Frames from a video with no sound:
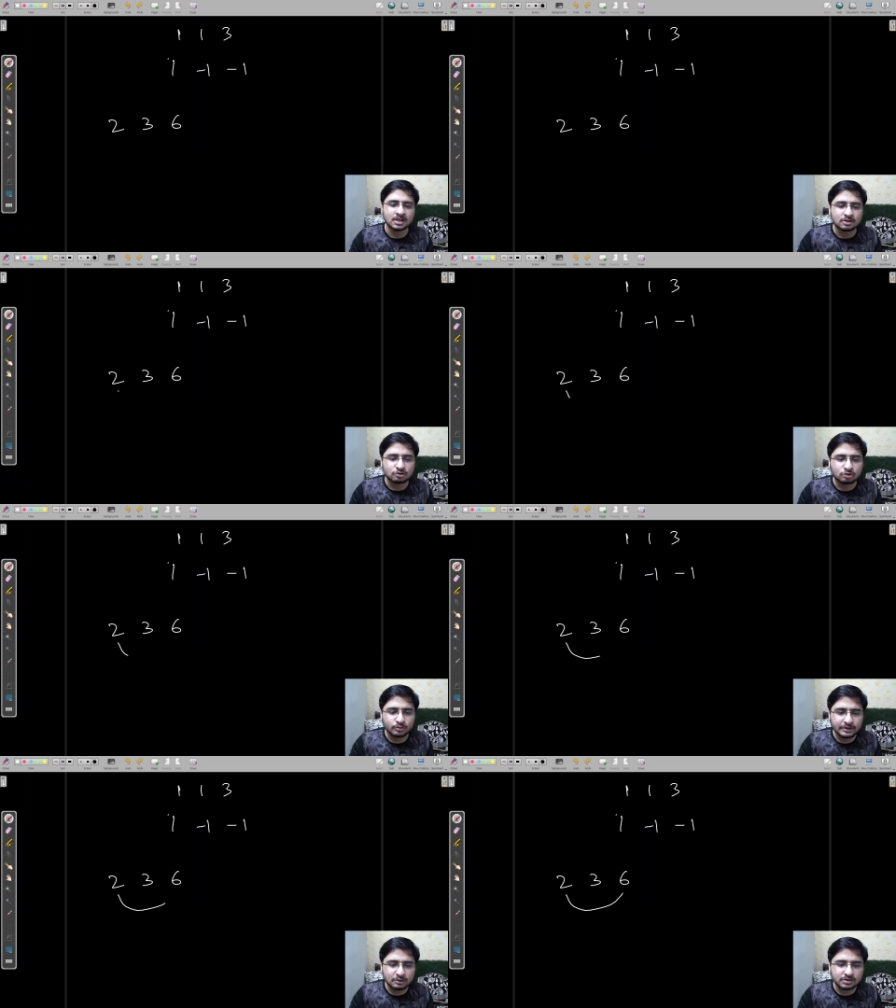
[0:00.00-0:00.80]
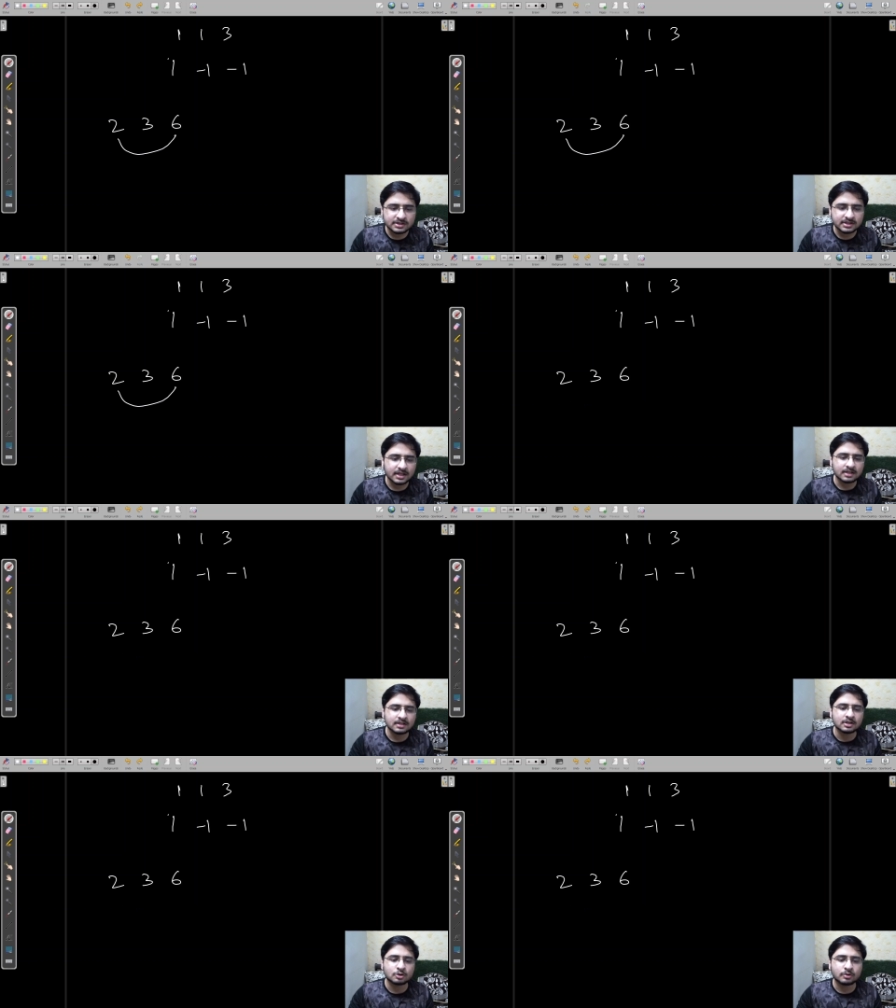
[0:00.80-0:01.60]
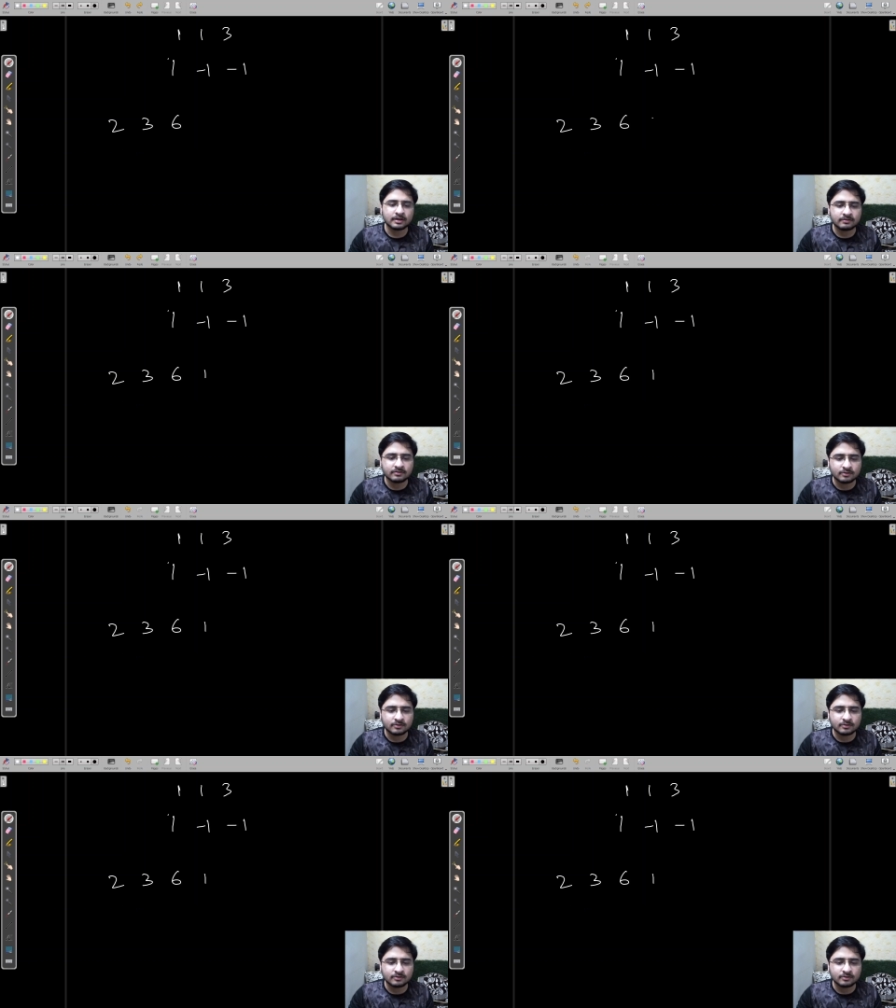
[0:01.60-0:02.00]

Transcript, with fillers: तो टू इंटू सिक्स क्या है ट्वेल्व